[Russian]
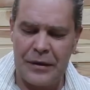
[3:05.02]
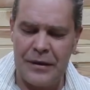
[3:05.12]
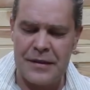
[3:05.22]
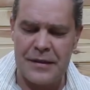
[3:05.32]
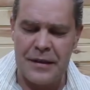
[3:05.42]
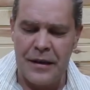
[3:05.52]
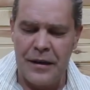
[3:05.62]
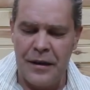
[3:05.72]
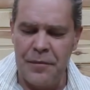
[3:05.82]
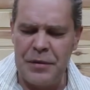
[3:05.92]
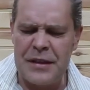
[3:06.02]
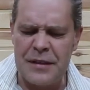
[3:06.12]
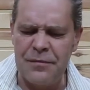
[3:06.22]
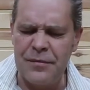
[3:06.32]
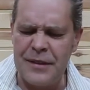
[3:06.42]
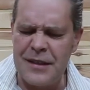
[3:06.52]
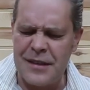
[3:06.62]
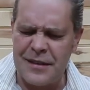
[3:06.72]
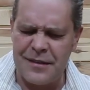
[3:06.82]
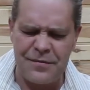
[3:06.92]
из писем,
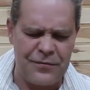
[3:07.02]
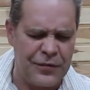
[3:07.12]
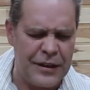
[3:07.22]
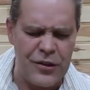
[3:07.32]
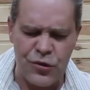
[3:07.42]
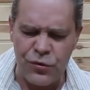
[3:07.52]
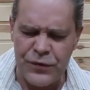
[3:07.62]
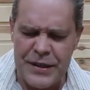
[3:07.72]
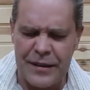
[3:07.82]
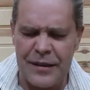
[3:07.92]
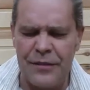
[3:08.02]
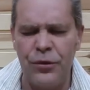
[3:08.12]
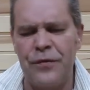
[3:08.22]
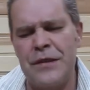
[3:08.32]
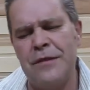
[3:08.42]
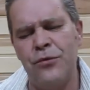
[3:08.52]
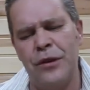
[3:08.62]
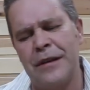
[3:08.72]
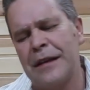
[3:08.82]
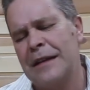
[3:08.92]
из в личку всяких вот
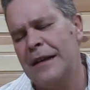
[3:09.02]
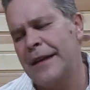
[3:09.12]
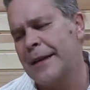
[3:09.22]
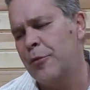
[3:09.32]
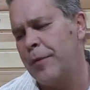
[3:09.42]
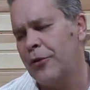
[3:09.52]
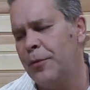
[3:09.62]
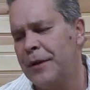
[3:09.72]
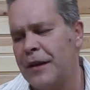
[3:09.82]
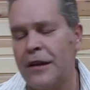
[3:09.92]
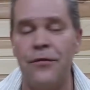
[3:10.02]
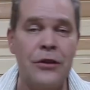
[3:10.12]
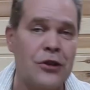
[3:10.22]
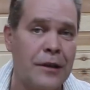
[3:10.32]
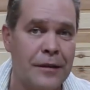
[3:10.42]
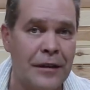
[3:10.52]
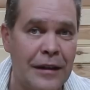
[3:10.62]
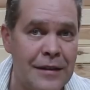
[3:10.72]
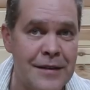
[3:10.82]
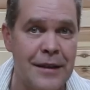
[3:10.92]
всего и так далее и тому подобное. И
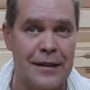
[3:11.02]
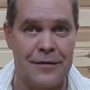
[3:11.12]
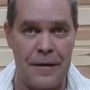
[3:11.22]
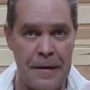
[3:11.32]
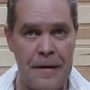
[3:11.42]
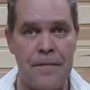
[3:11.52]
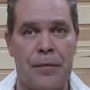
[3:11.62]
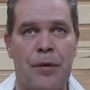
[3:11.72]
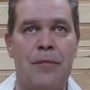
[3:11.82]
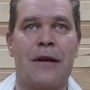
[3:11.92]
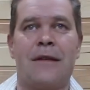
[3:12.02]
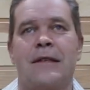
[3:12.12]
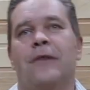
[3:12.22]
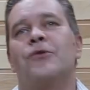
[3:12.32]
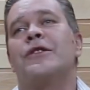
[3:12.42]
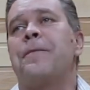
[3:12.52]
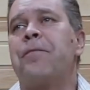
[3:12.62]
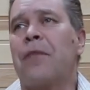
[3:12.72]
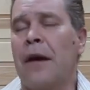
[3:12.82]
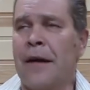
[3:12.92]
вычленено из этого примерно следующее.
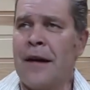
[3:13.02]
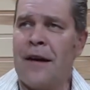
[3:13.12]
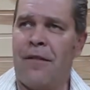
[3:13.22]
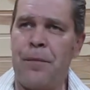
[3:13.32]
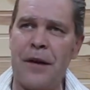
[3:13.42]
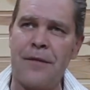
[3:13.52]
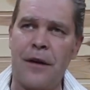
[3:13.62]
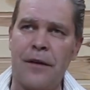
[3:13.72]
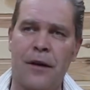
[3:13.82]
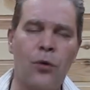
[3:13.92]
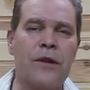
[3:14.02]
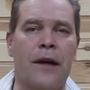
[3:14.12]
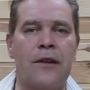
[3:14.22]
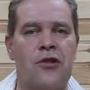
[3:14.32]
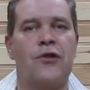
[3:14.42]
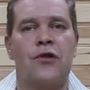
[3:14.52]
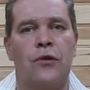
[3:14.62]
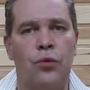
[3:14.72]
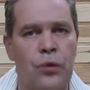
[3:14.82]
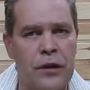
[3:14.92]
Во-первых, народ, конечно же,
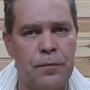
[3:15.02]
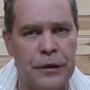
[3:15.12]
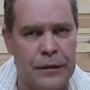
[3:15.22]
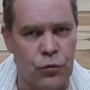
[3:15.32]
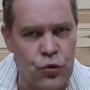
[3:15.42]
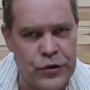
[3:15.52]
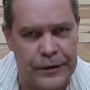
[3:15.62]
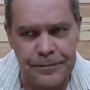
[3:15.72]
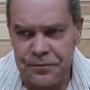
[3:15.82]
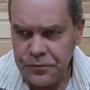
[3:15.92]
дурят потому что